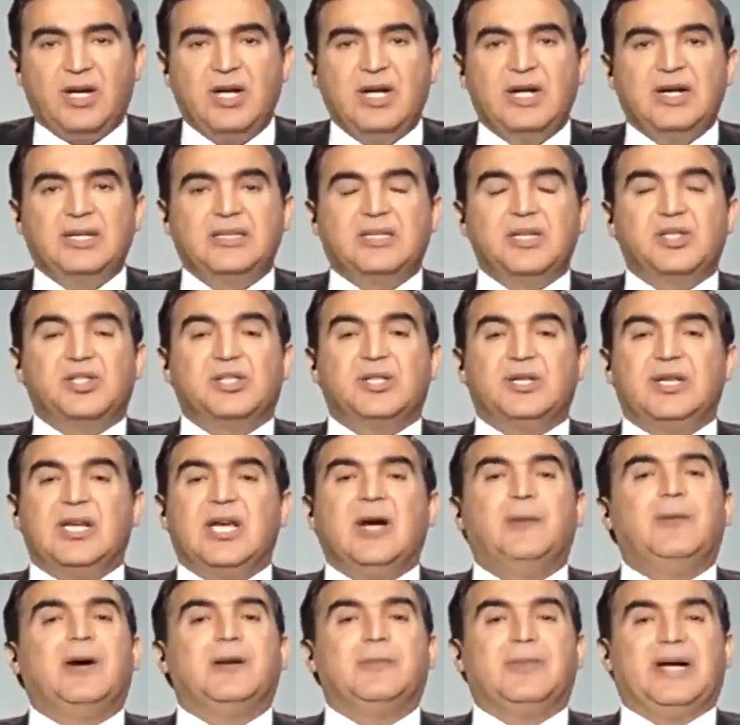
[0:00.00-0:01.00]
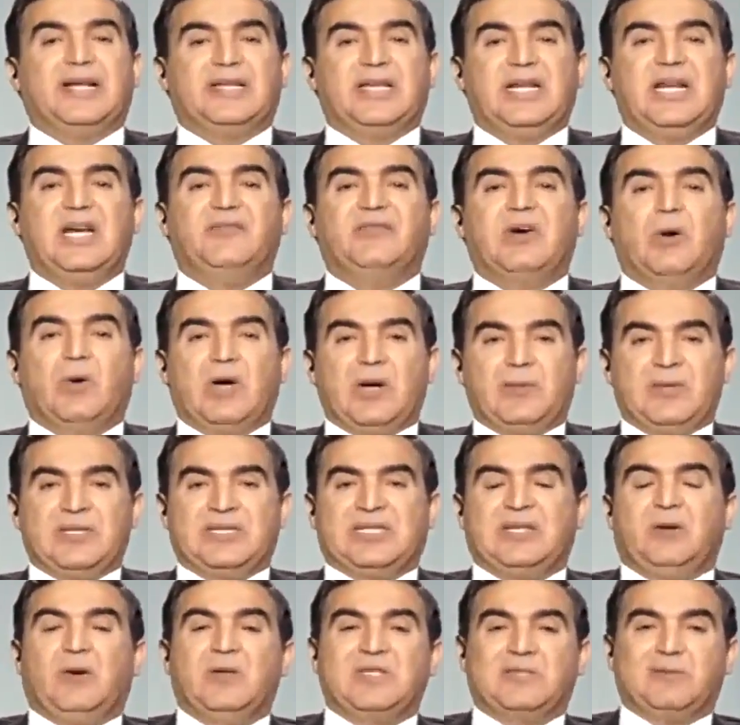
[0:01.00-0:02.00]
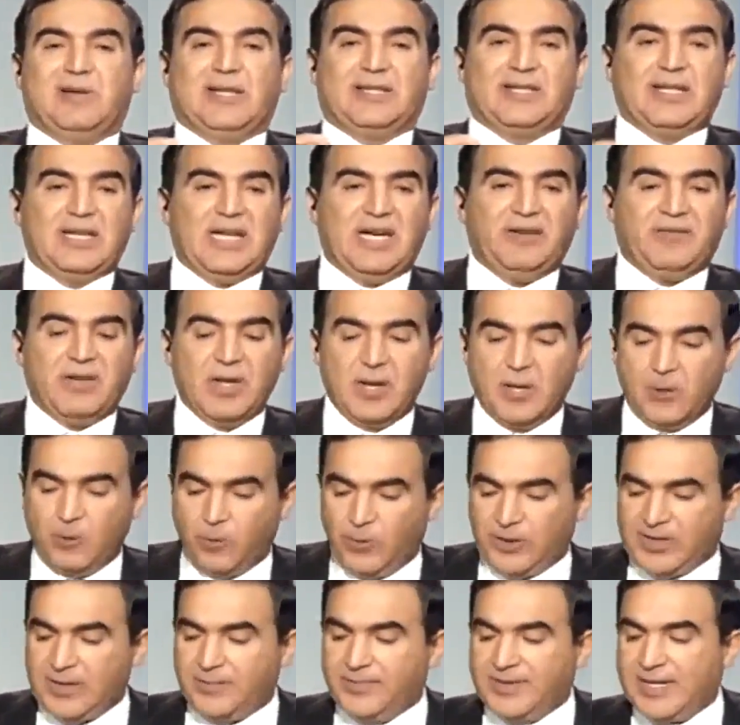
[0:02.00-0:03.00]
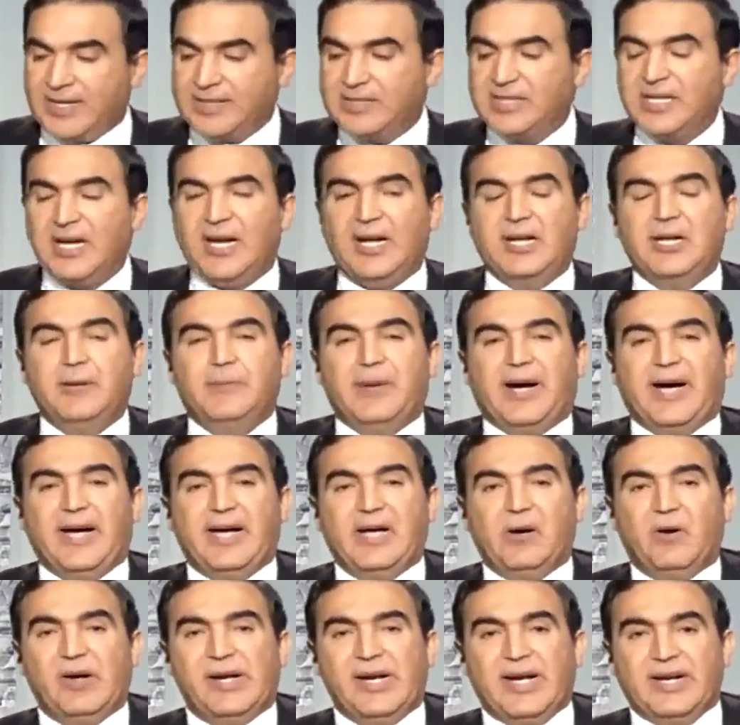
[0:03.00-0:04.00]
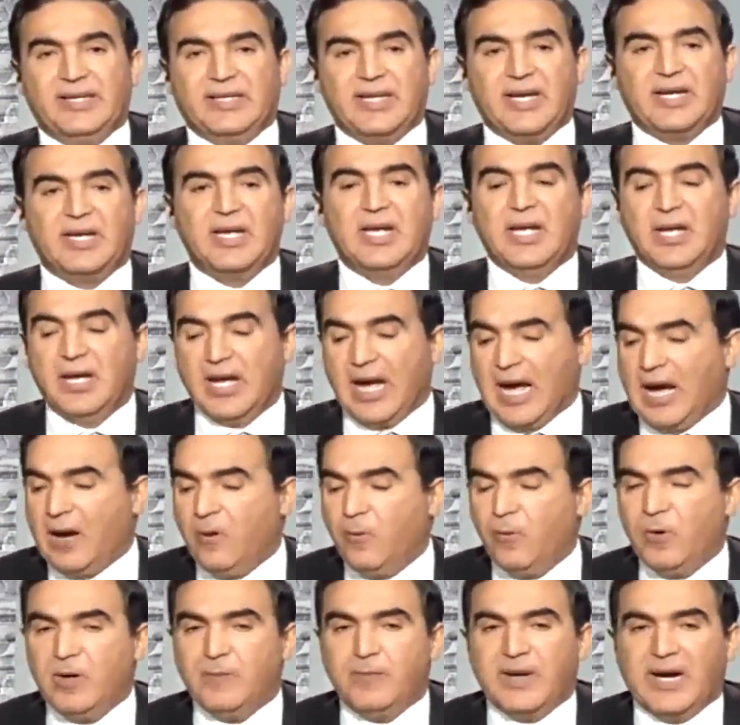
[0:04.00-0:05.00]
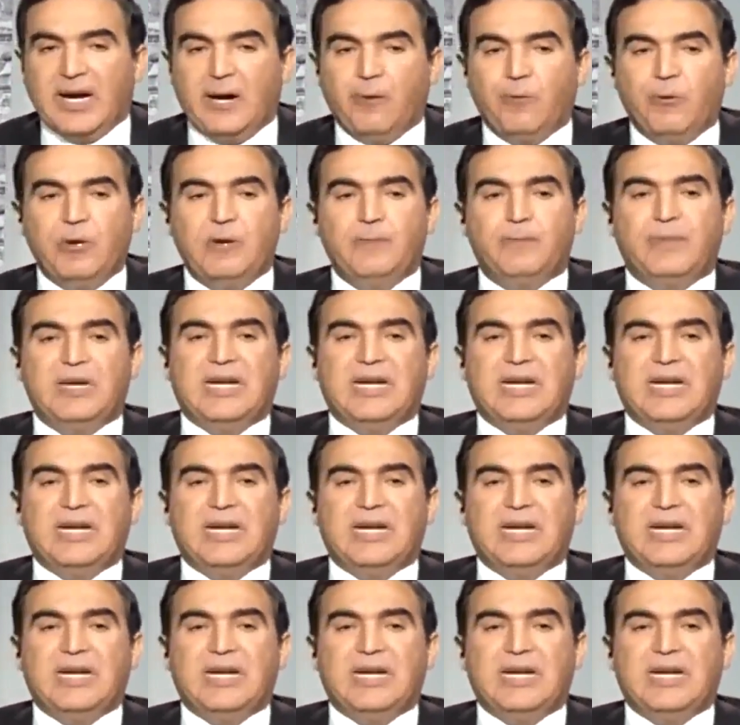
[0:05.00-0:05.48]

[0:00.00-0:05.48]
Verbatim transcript: تشتريها ب 4000 او 5000 او 7000 وتبدا تحلب حيواناتك اول باول